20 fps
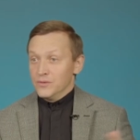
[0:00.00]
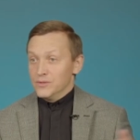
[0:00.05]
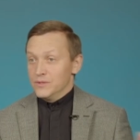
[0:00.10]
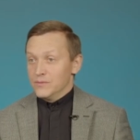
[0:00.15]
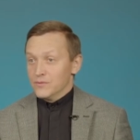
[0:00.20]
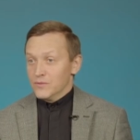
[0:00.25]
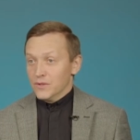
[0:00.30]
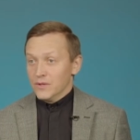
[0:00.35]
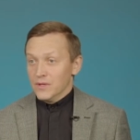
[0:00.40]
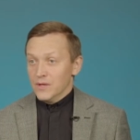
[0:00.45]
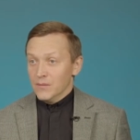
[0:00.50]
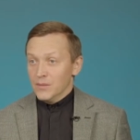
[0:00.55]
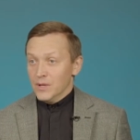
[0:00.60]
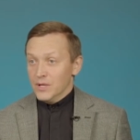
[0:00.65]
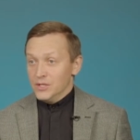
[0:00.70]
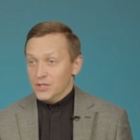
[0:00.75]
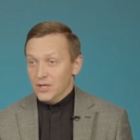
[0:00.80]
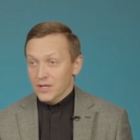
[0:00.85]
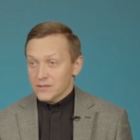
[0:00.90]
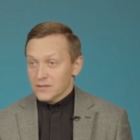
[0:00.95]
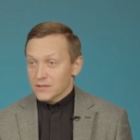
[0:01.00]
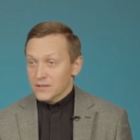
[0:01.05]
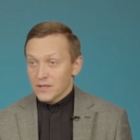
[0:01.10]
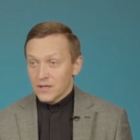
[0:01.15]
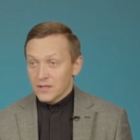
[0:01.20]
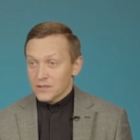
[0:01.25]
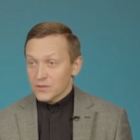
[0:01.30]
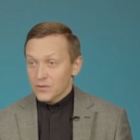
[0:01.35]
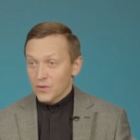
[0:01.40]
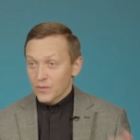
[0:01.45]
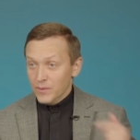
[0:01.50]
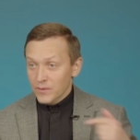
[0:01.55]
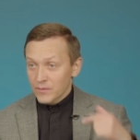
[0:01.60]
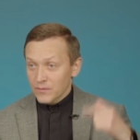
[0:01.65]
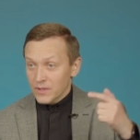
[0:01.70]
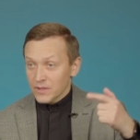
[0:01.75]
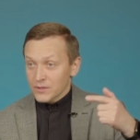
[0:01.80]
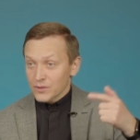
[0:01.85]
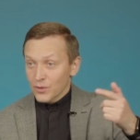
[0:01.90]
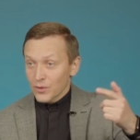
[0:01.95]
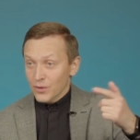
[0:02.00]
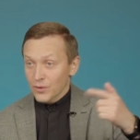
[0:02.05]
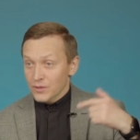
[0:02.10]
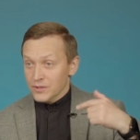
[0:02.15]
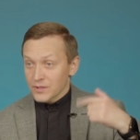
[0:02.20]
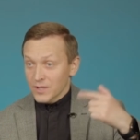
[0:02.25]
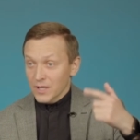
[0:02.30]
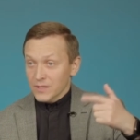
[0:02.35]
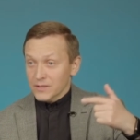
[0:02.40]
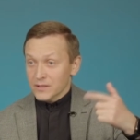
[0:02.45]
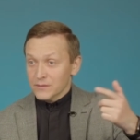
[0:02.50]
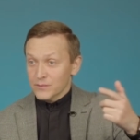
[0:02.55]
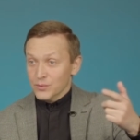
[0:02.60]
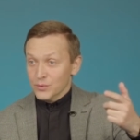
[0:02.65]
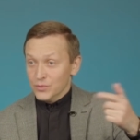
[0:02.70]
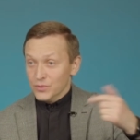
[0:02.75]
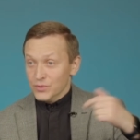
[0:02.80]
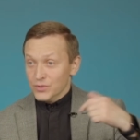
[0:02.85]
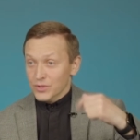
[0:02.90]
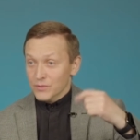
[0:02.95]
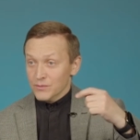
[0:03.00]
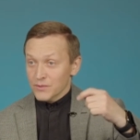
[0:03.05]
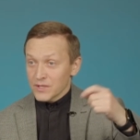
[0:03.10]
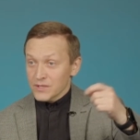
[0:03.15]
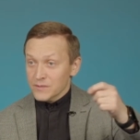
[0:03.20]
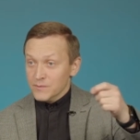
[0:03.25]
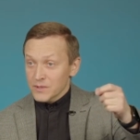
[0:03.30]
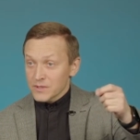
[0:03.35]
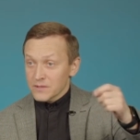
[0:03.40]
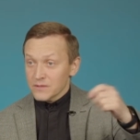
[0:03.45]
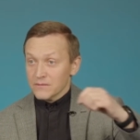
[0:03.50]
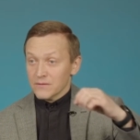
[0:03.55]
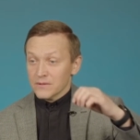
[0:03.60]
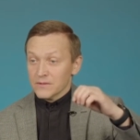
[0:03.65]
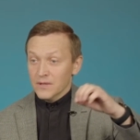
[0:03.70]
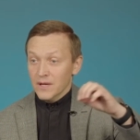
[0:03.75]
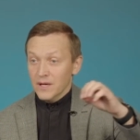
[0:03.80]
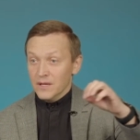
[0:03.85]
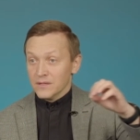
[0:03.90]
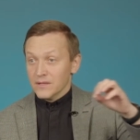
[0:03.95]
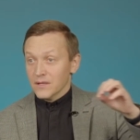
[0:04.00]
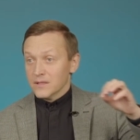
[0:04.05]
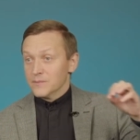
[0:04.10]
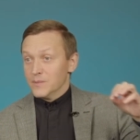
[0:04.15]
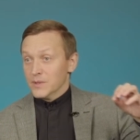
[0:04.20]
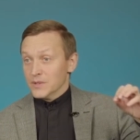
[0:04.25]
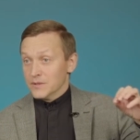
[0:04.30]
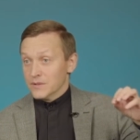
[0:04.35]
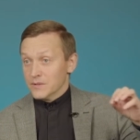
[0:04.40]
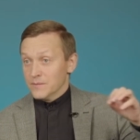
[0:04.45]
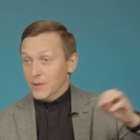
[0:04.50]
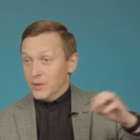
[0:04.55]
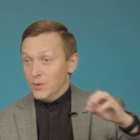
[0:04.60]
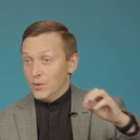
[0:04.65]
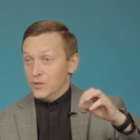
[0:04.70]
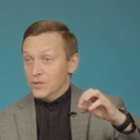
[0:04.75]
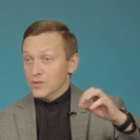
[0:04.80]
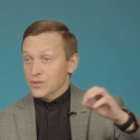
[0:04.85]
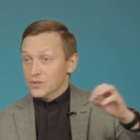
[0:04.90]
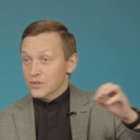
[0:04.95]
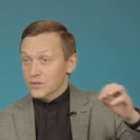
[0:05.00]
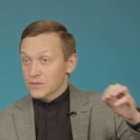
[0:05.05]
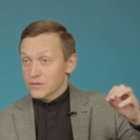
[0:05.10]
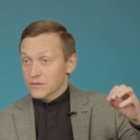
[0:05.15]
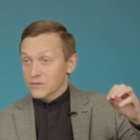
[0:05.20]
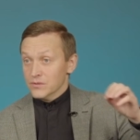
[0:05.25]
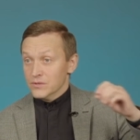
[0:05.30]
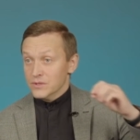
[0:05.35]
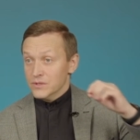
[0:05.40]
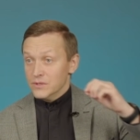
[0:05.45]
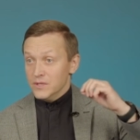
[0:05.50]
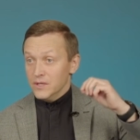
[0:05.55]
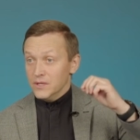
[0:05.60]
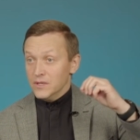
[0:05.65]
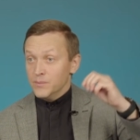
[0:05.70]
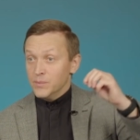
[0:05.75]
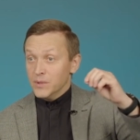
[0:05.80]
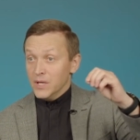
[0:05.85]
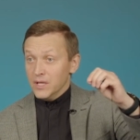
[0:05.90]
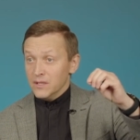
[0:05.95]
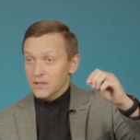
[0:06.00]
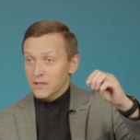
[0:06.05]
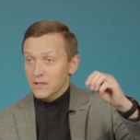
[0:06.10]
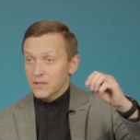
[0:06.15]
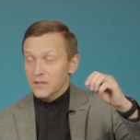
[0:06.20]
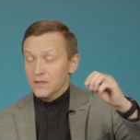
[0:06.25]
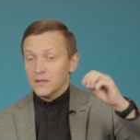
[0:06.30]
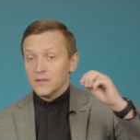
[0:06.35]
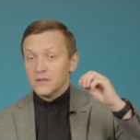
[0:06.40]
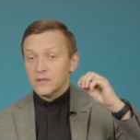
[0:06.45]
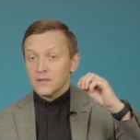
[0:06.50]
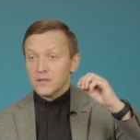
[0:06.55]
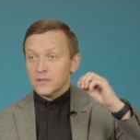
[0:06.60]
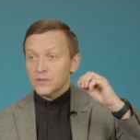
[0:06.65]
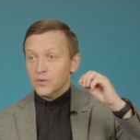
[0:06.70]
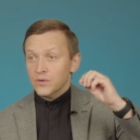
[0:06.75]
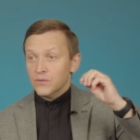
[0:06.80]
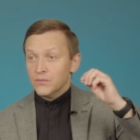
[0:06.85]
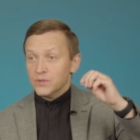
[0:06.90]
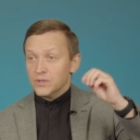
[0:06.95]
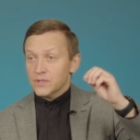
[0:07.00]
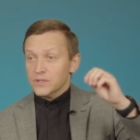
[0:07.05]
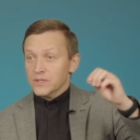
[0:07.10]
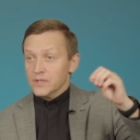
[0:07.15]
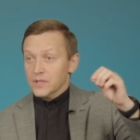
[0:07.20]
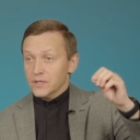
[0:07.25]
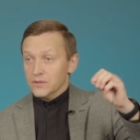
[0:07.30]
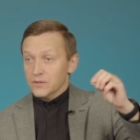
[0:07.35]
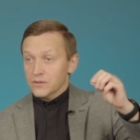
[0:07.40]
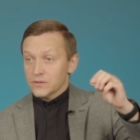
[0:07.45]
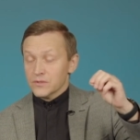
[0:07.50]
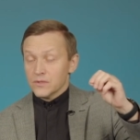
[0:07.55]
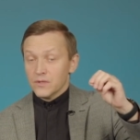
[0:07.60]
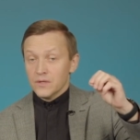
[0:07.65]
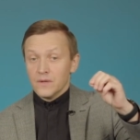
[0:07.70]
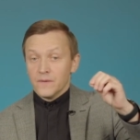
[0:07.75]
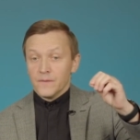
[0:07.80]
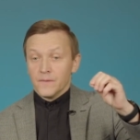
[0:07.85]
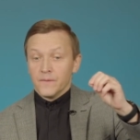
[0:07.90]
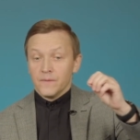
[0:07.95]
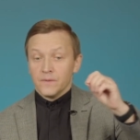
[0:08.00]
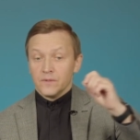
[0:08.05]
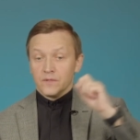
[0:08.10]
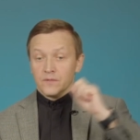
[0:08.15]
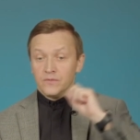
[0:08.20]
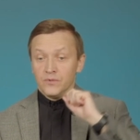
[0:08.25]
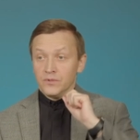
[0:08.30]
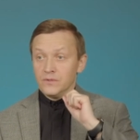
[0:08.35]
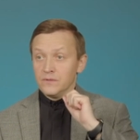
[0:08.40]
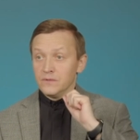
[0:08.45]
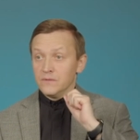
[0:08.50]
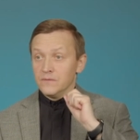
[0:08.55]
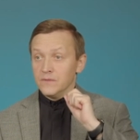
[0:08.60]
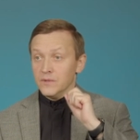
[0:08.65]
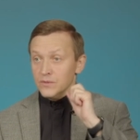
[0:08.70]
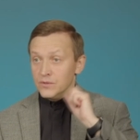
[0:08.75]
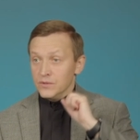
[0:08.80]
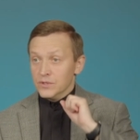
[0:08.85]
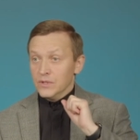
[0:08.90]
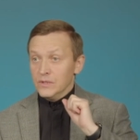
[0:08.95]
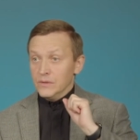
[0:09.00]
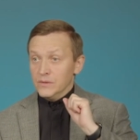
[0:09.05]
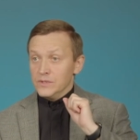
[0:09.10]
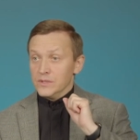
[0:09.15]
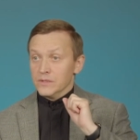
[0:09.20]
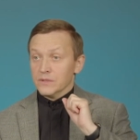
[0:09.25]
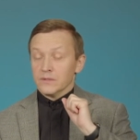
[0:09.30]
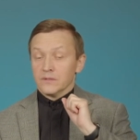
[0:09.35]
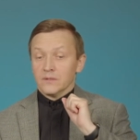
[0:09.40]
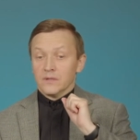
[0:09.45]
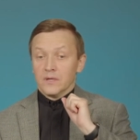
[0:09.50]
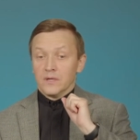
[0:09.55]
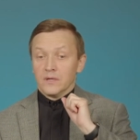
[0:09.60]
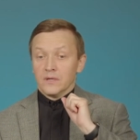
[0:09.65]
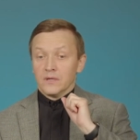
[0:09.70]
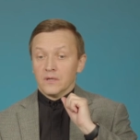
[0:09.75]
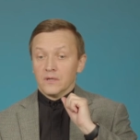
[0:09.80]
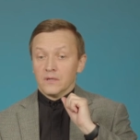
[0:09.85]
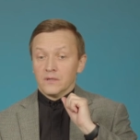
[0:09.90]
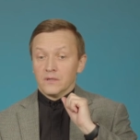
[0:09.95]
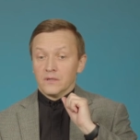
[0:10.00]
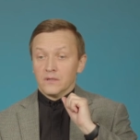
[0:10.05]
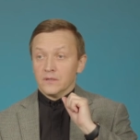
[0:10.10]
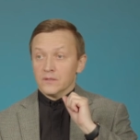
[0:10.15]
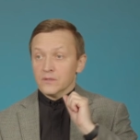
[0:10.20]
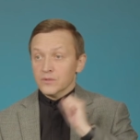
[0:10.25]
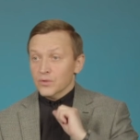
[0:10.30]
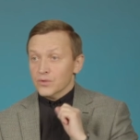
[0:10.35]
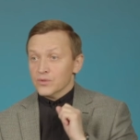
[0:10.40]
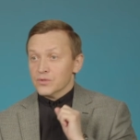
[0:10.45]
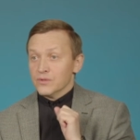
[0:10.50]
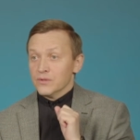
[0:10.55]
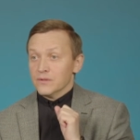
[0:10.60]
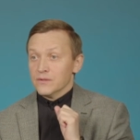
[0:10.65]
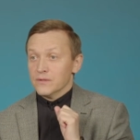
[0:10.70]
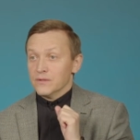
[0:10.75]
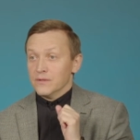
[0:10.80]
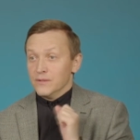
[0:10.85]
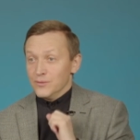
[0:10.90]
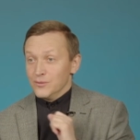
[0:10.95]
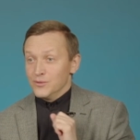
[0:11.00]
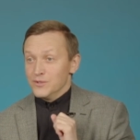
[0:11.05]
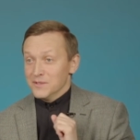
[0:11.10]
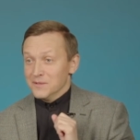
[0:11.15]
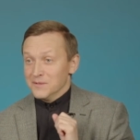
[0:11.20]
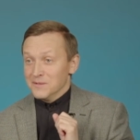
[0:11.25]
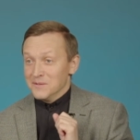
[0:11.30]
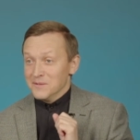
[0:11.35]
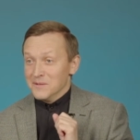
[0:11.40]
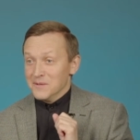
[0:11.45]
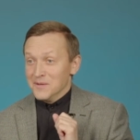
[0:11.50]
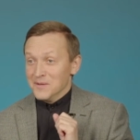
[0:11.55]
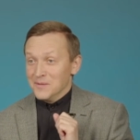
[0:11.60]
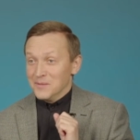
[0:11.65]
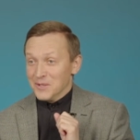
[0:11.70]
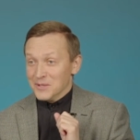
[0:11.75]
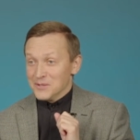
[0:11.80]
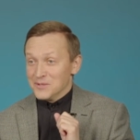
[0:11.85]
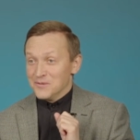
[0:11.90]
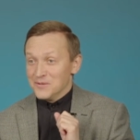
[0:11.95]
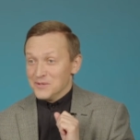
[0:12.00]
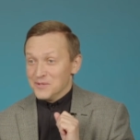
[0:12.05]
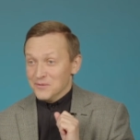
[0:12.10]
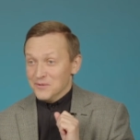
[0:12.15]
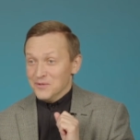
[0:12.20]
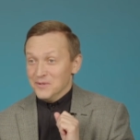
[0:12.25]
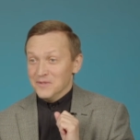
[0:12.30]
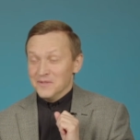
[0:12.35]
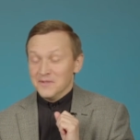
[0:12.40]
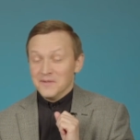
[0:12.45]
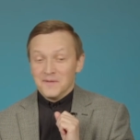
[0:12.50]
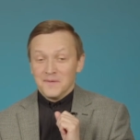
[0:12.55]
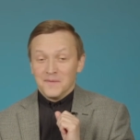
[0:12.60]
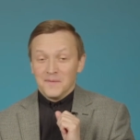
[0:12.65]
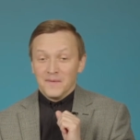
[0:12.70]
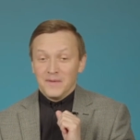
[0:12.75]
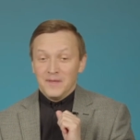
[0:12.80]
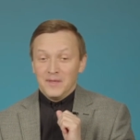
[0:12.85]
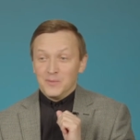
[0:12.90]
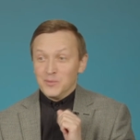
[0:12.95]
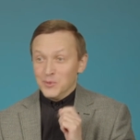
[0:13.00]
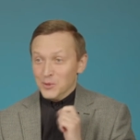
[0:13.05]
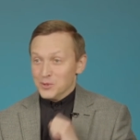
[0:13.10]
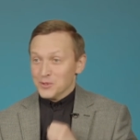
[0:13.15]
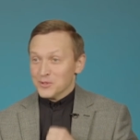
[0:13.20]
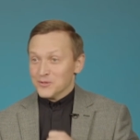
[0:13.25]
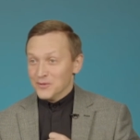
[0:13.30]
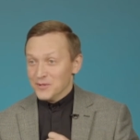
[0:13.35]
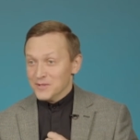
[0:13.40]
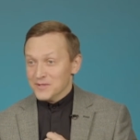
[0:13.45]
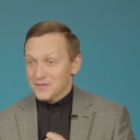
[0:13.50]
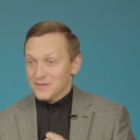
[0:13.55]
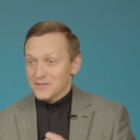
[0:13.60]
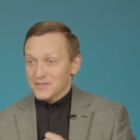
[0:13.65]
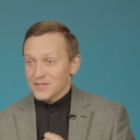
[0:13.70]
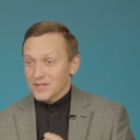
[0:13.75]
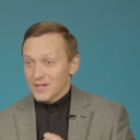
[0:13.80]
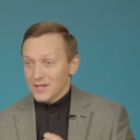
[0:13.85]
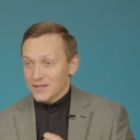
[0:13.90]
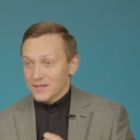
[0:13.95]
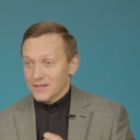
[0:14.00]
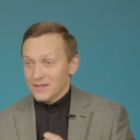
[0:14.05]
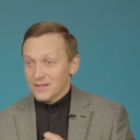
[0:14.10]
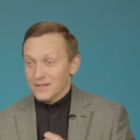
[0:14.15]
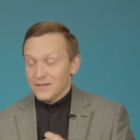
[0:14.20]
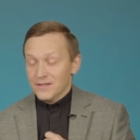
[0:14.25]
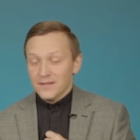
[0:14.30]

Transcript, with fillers: люди многие обращаются к гороскопам, которые хоть как-то будущее им расписывают, да, и так спокойнее жить. То есть это некий план, которому ты следуешь. Так вот, верующие люди а, — это тоже люди, прежде всего, и им тоже свойственен страх.